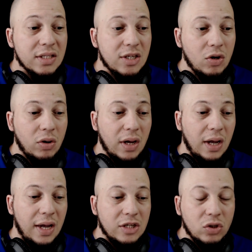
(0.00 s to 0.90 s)
sino
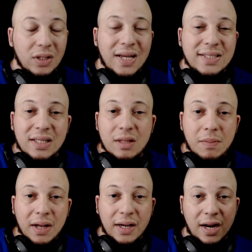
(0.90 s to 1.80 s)
que eso te hace a ti
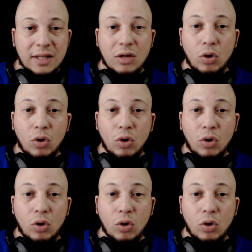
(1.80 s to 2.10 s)
más grande.